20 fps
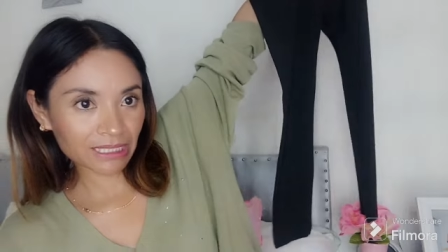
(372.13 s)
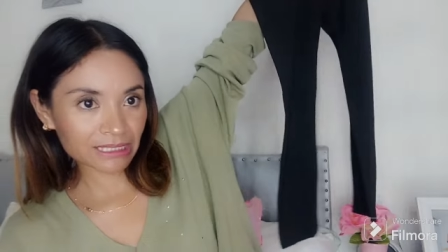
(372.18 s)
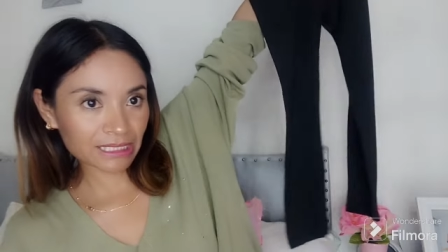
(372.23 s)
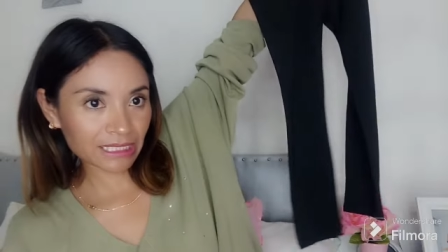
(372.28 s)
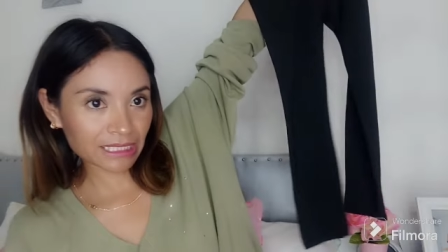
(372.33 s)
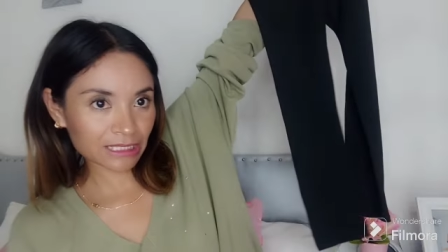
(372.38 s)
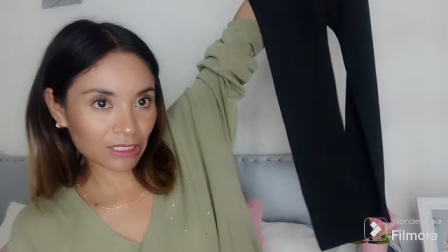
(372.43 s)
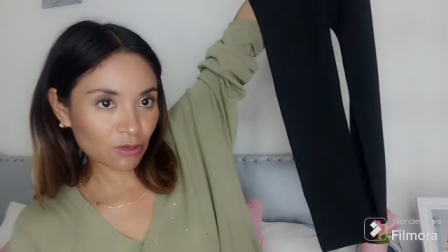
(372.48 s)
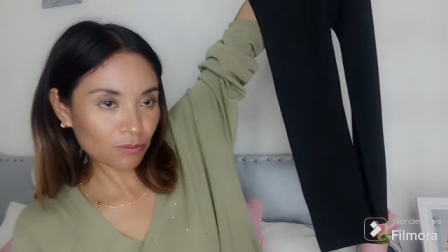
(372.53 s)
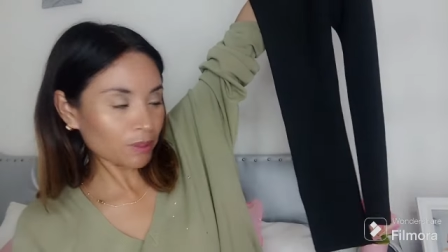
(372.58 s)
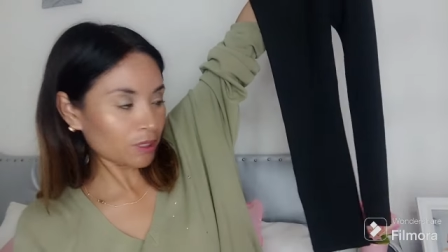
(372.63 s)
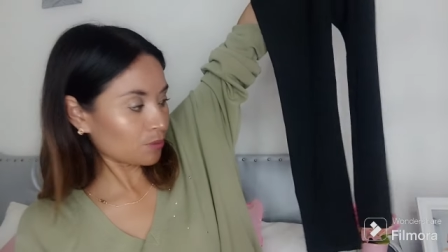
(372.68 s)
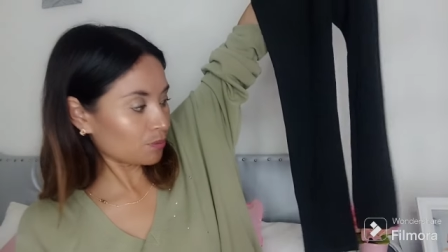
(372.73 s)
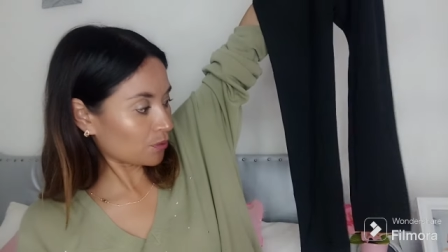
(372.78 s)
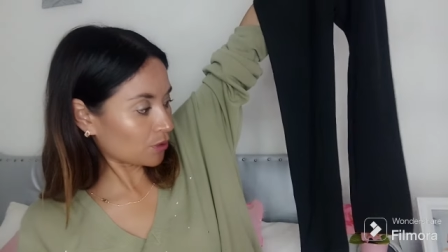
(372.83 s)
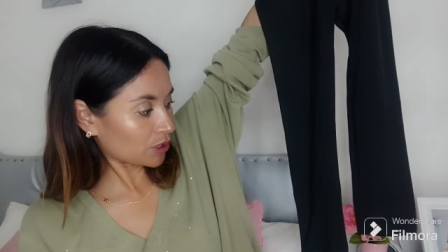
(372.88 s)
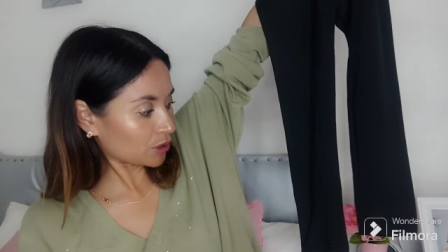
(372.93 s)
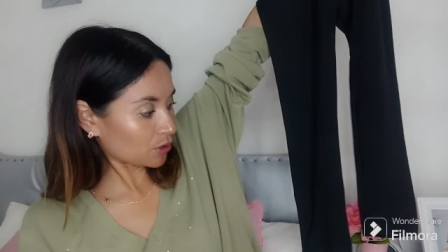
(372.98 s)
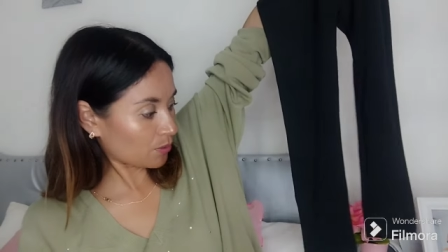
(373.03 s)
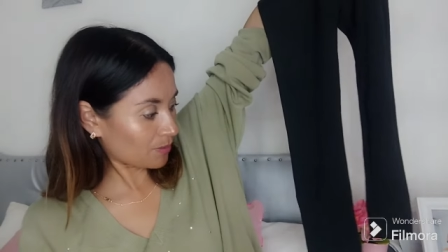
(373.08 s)
así que se lo pedí un
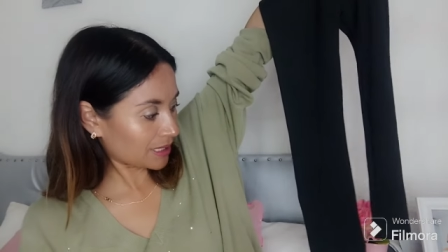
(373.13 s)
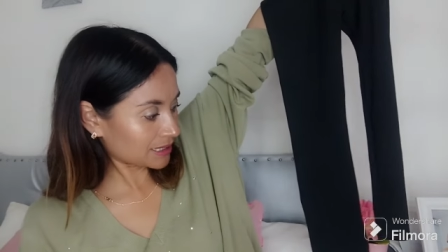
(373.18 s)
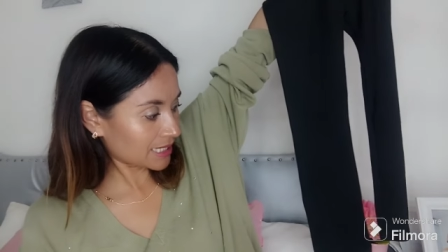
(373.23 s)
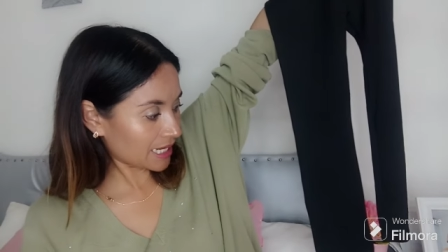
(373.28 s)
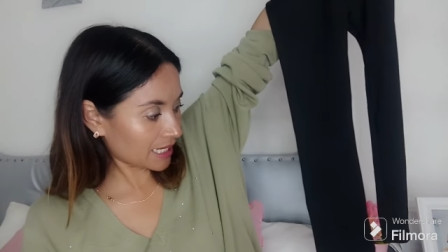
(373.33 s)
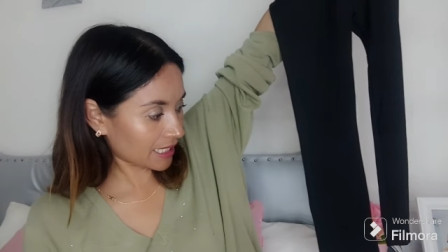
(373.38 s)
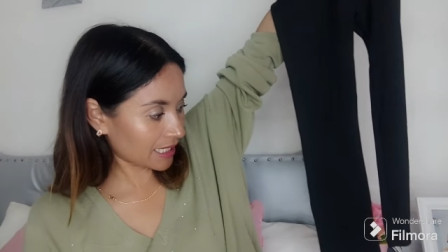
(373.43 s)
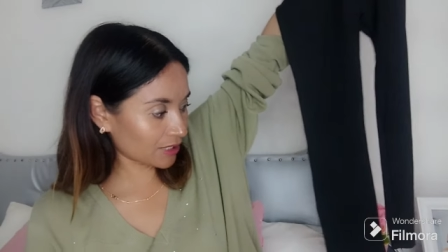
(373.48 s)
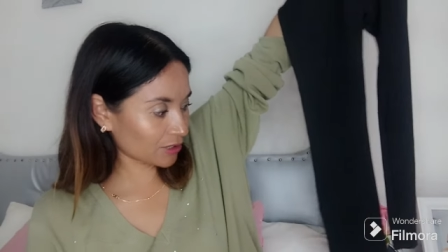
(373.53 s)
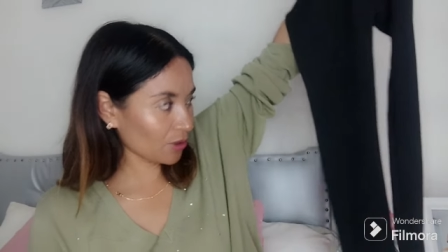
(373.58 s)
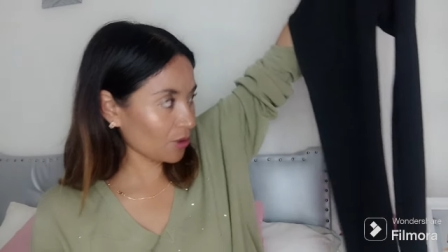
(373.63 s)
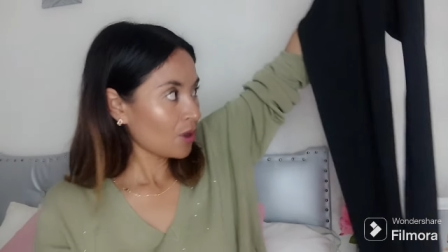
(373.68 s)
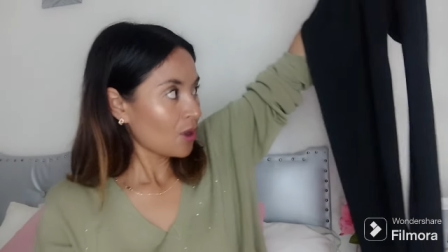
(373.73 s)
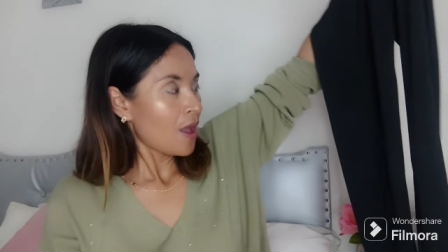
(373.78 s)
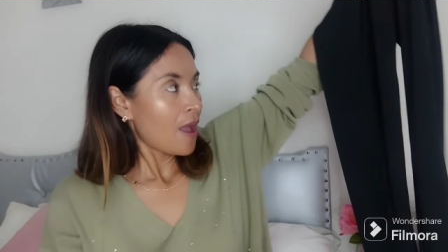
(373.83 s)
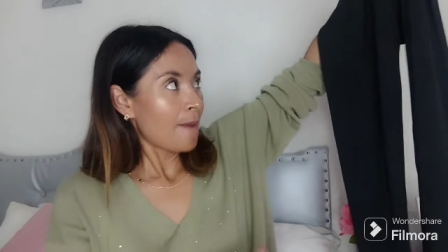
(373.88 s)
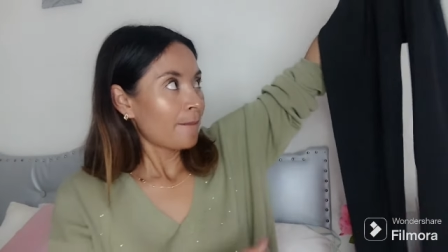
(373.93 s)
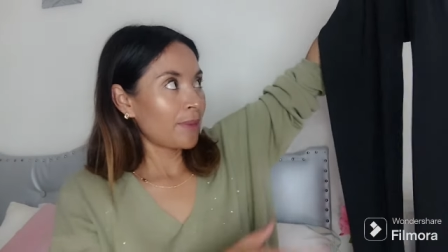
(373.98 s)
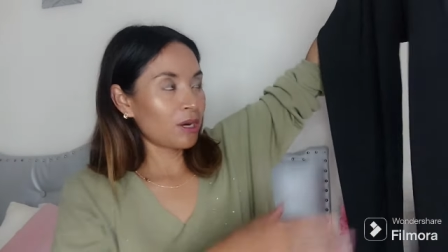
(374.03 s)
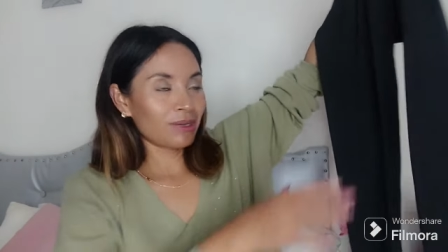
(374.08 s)
poquito más larguito,
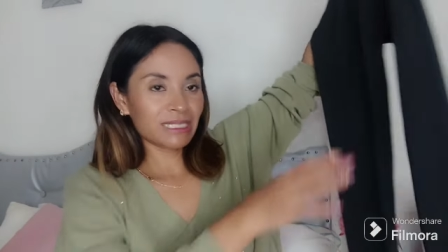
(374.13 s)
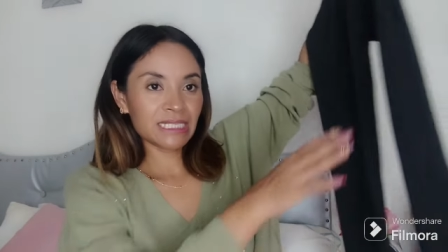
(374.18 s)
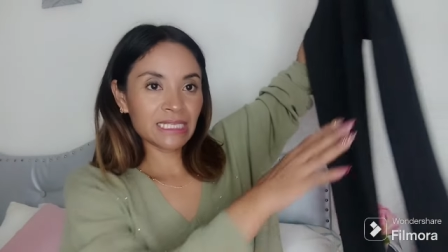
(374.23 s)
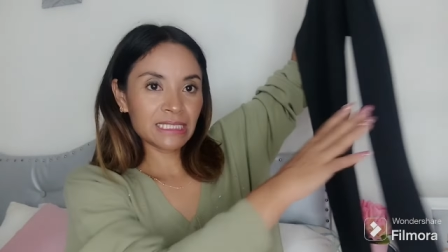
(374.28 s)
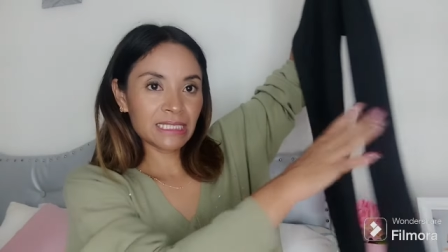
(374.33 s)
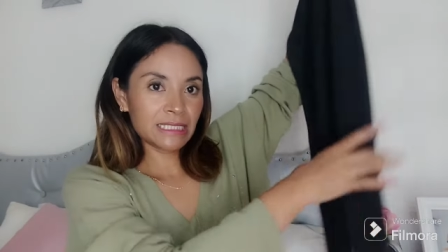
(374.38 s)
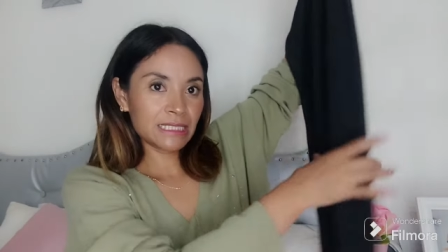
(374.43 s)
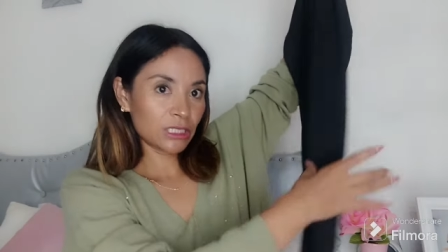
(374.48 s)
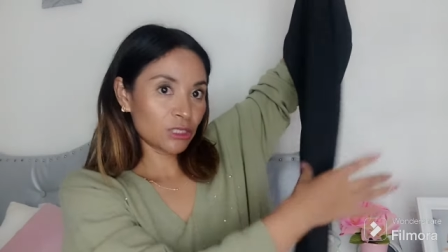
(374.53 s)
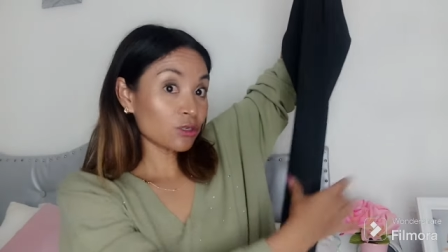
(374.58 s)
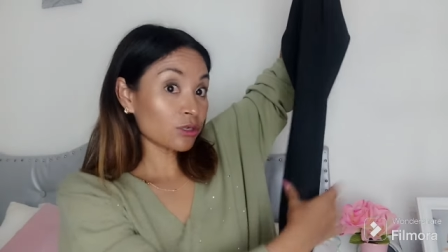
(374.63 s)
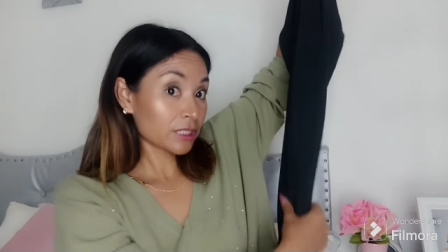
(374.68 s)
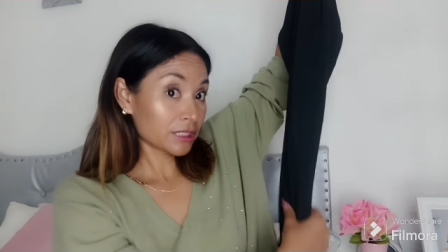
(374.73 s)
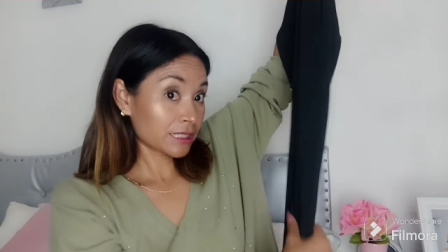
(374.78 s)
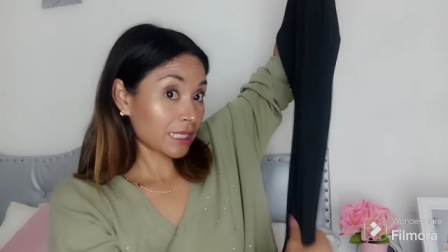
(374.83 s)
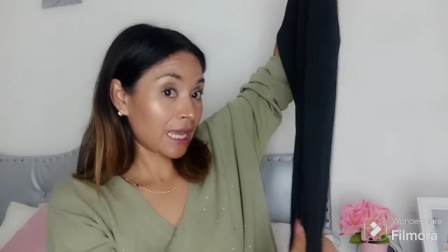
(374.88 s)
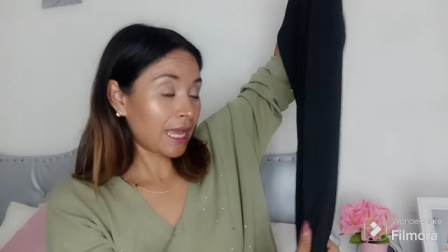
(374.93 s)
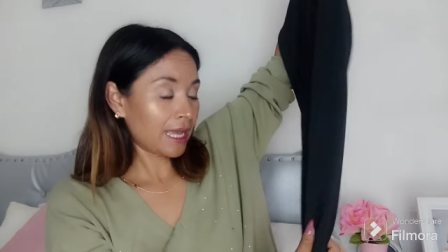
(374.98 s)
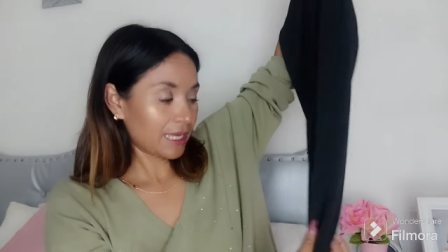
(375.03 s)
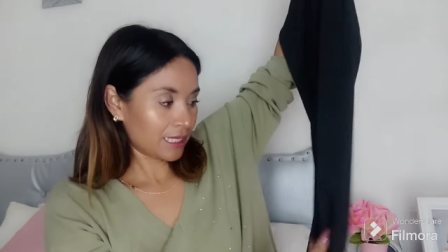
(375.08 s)
pero este sí que
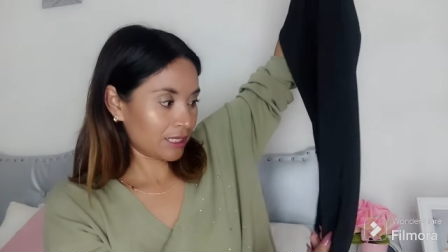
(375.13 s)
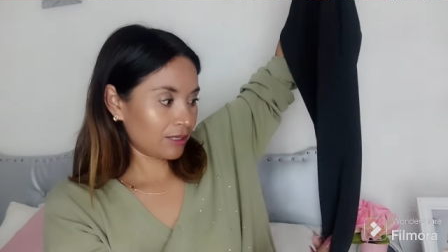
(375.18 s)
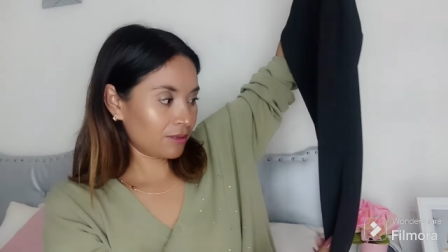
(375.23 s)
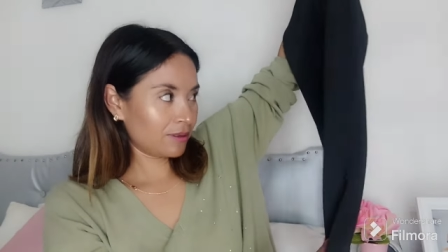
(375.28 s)
está,